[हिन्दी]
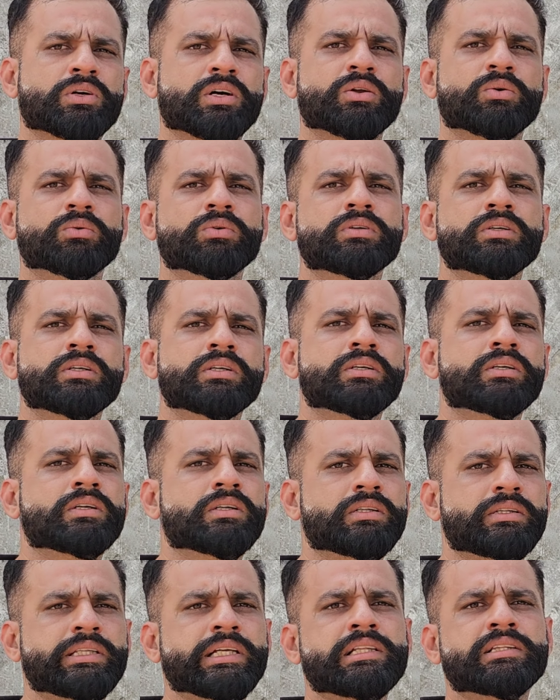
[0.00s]
तो करो
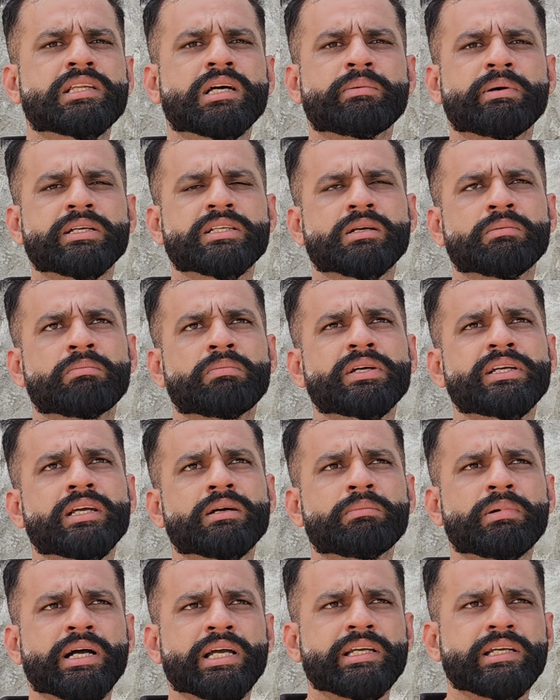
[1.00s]
कोई बात भाई, भाई,
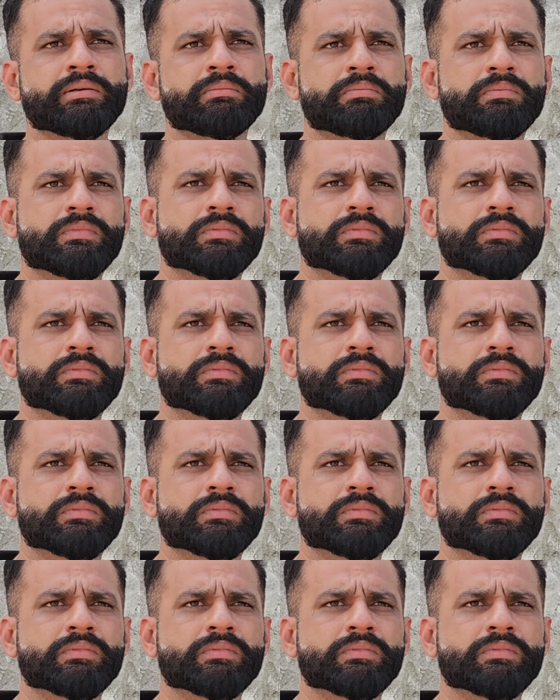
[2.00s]
भाई, भाई अगर